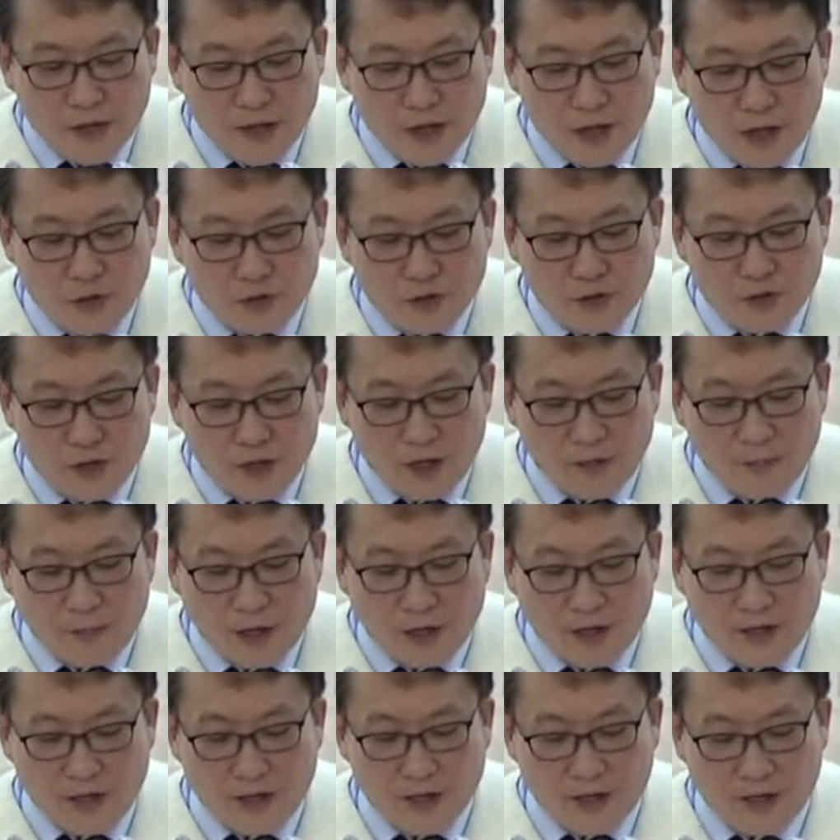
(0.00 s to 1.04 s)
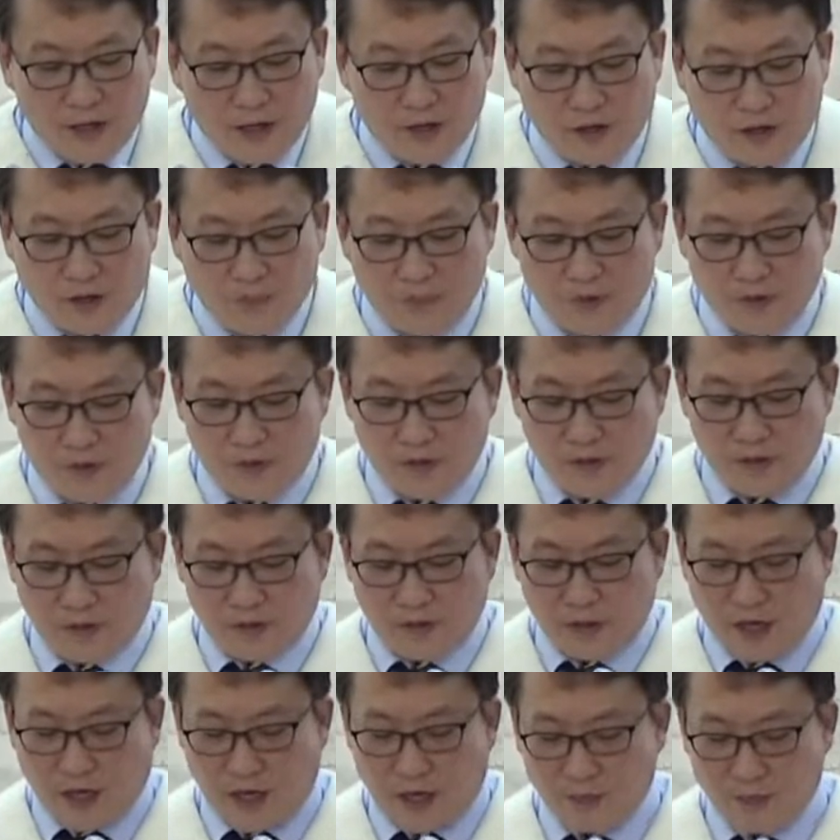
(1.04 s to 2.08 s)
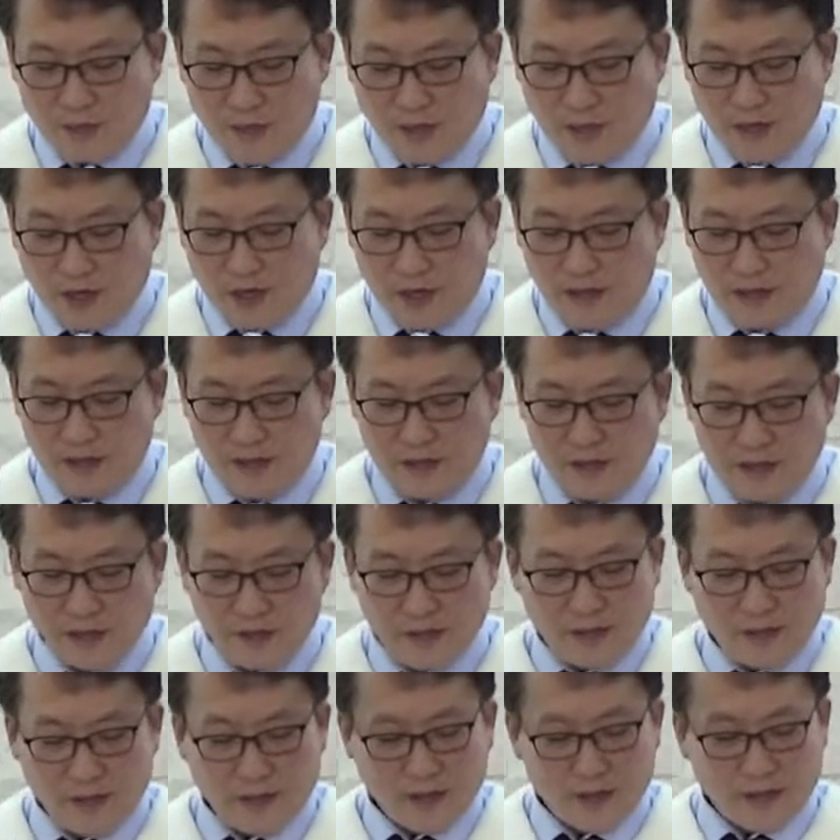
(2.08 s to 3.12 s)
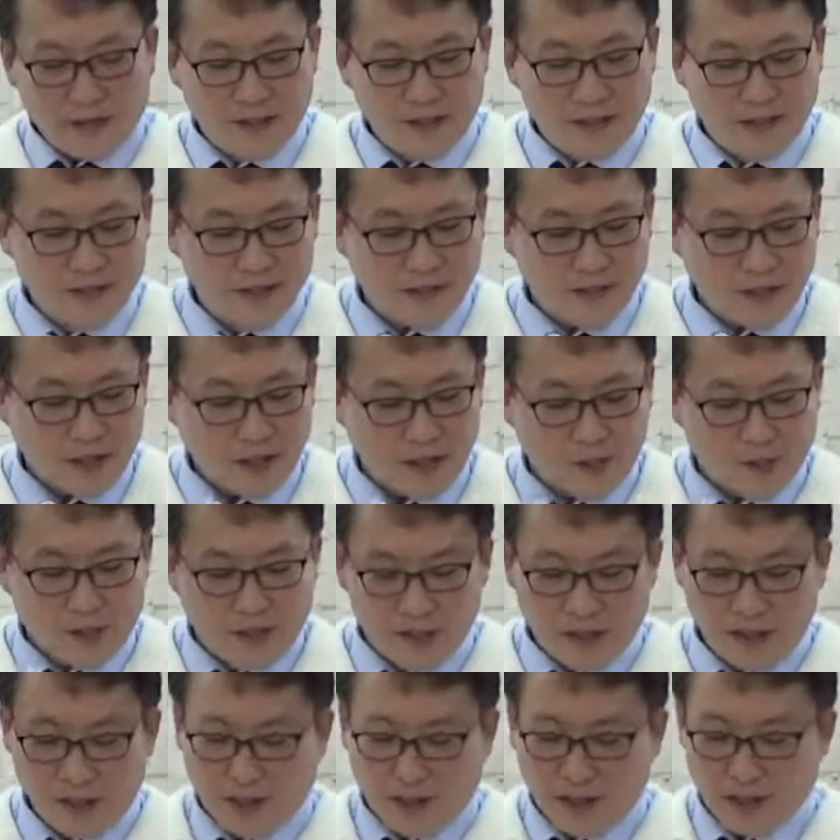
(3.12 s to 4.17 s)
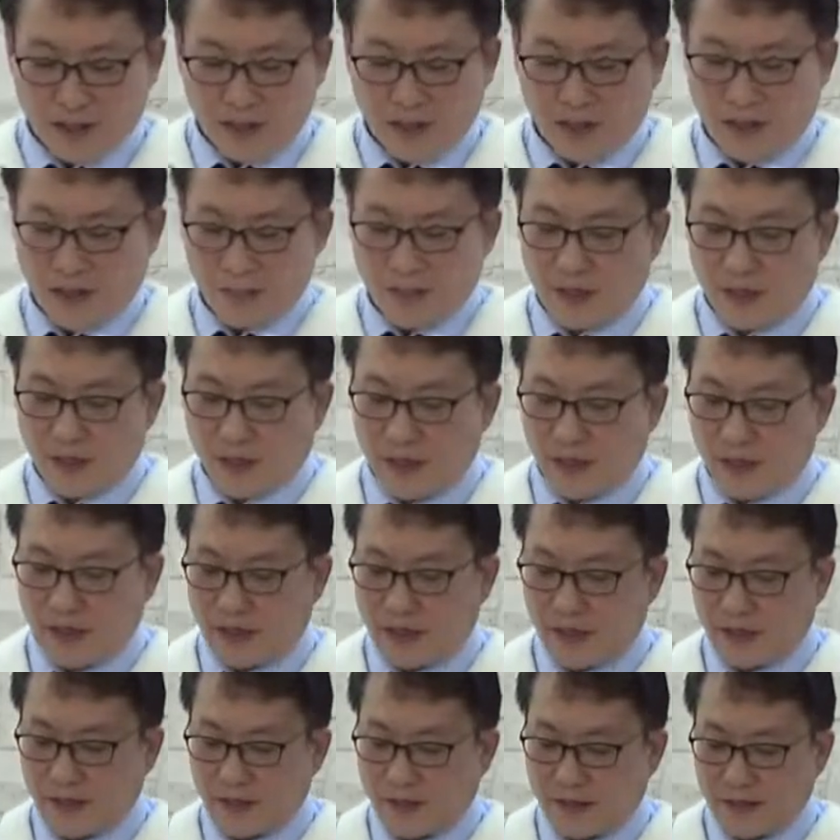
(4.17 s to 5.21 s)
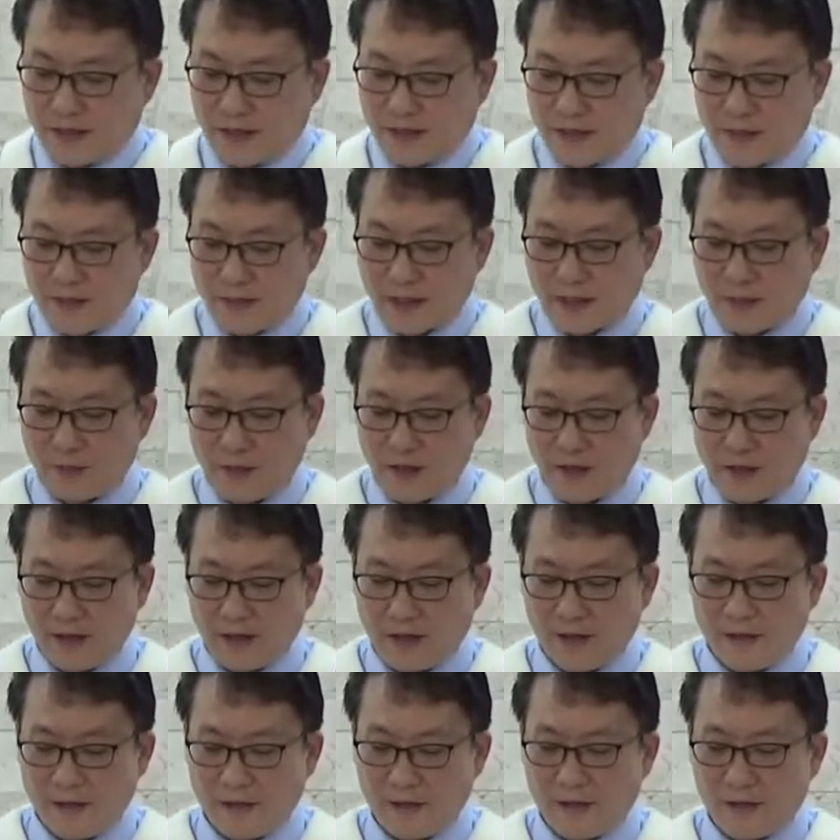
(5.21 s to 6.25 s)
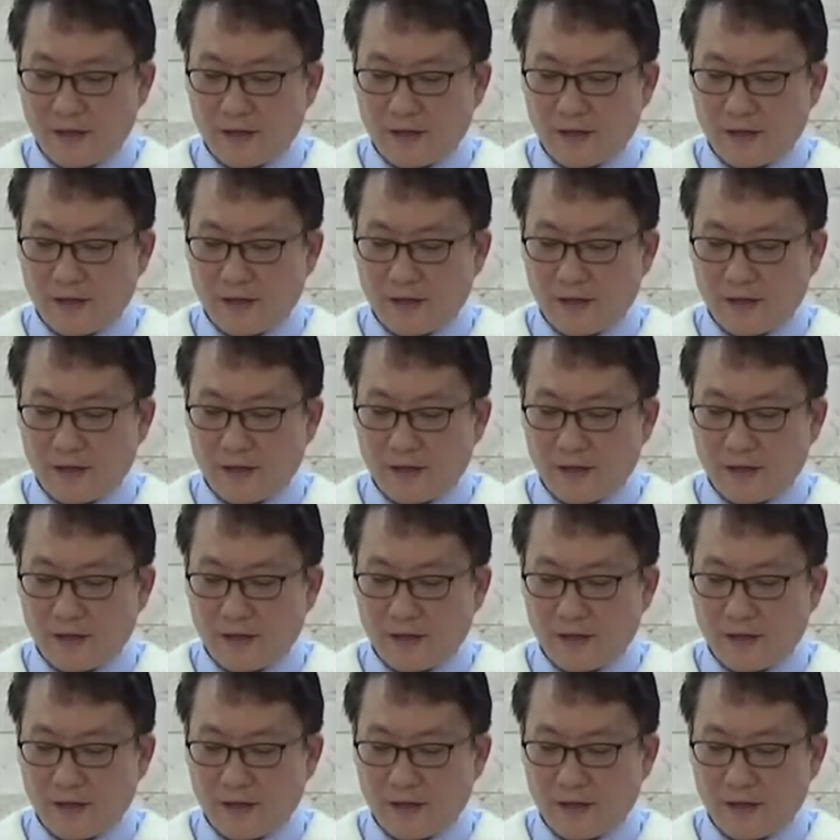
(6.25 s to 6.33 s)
예수의 발 아래 엎드려 감사하니 그는 사마리아 사람이라. 아멘.